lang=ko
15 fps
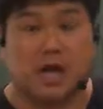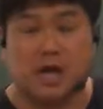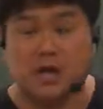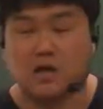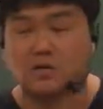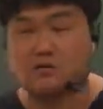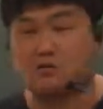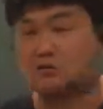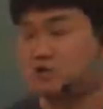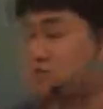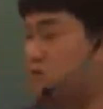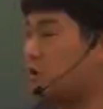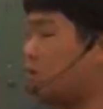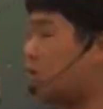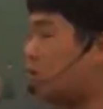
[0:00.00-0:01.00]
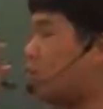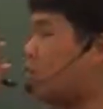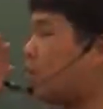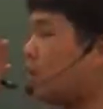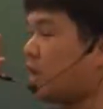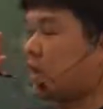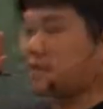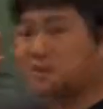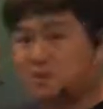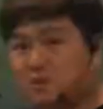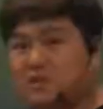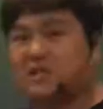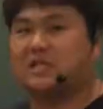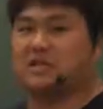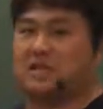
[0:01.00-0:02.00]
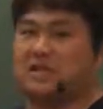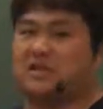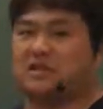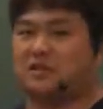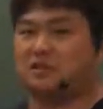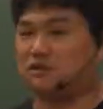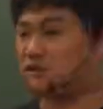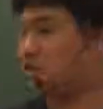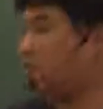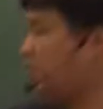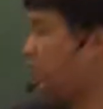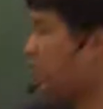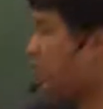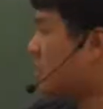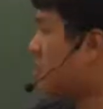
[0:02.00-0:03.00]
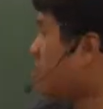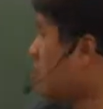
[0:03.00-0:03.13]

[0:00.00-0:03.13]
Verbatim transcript: 그 우정관계 오래 지속되지 않는 거죠. 그러니까